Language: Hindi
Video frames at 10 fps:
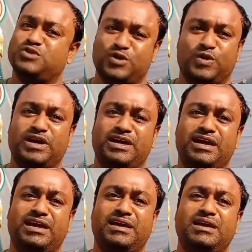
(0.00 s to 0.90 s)
पूजन
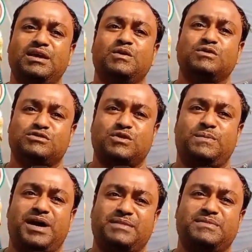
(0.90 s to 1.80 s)
होंगे उसको
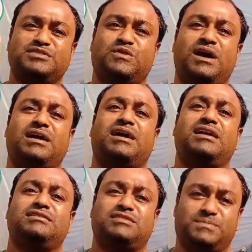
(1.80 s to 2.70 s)
बाद में जो है
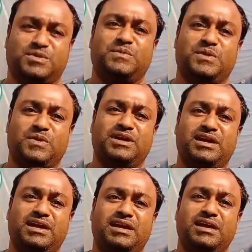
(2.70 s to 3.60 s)
काल सप्तमी
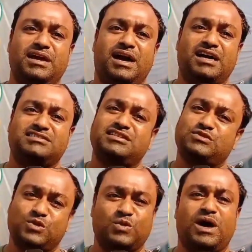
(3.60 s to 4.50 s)
होंगे आज से
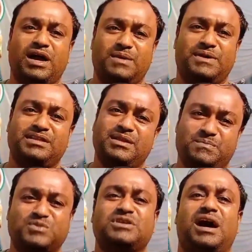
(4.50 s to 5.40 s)
शुरू है हमारी
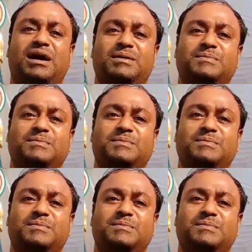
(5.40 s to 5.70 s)
पूजा